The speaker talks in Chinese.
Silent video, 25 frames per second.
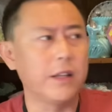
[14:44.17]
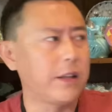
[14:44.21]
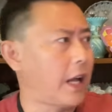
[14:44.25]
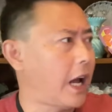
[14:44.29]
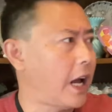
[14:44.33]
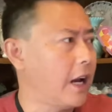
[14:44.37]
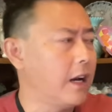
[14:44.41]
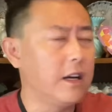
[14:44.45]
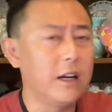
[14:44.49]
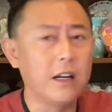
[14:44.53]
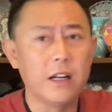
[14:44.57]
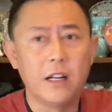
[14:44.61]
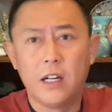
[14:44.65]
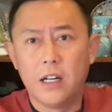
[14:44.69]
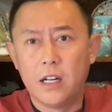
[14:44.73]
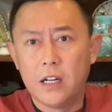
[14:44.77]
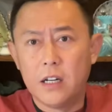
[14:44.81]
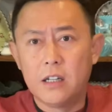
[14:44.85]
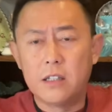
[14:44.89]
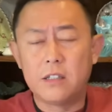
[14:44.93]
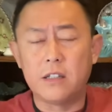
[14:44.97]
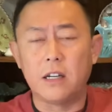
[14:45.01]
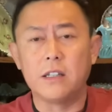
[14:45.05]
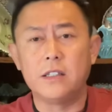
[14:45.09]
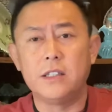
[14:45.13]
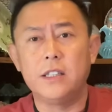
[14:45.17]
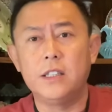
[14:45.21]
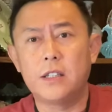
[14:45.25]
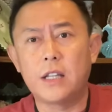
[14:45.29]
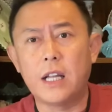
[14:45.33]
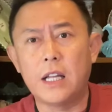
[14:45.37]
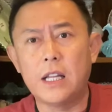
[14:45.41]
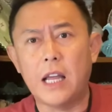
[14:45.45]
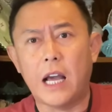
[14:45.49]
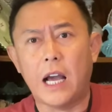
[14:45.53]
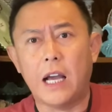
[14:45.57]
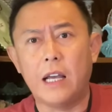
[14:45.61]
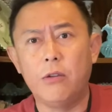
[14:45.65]
咱这省级
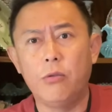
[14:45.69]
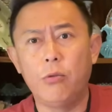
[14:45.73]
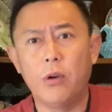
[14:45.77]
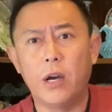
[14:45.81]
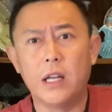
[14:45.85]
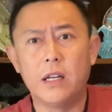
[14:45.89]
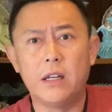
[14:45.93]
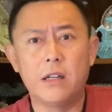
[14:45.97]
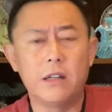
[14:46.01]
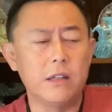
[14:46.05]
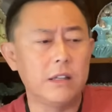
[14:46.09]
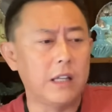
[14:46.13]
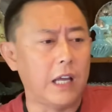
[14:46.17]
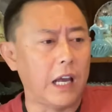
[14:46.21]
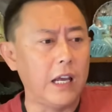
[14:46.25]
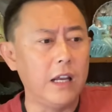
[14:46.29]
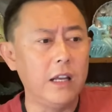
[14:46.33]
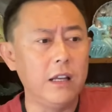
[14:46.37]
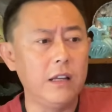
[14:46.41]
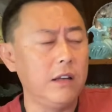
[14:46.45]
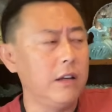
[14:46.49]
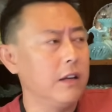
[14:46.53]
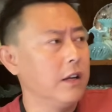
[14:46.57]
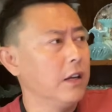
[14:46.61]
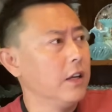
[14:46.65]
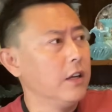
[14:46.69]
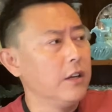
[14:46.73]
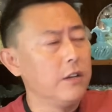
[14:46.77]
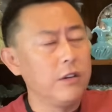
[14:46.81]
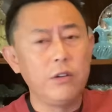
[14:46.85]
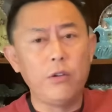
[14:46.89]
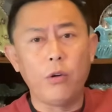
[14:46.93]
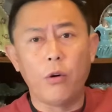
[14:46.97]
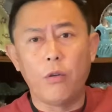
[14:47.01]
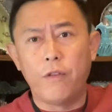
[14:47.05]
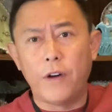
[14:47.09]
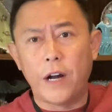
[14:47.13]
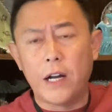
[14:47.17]
三甲医院，这哪你
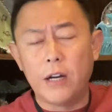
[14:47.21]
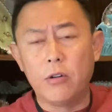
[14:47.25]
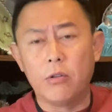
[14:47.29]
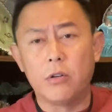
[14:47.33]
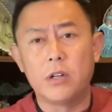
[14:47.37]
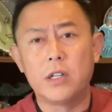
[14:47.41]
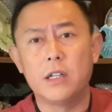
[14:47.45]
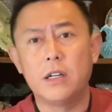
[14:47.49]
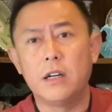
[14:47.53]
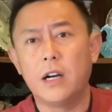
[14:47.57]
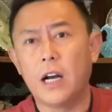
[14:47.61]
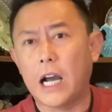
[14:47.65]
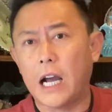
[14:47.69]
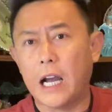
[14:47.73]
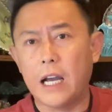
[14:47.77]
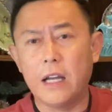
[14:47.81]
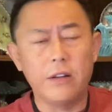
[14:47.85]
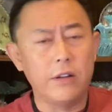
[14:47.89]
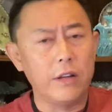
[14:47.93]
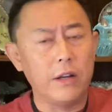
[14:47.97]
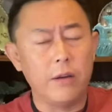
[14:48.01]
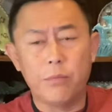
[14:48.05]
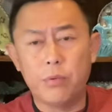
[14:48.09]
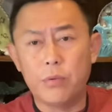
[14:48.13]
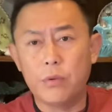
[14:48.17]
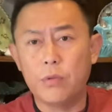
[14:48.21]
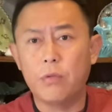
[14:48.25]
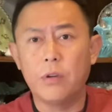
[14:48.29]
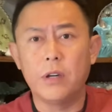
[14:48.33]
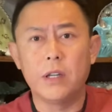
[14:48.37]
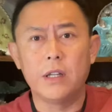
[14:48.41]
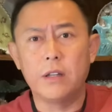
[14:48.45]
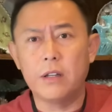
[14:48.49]
有房有车，孩子也不错，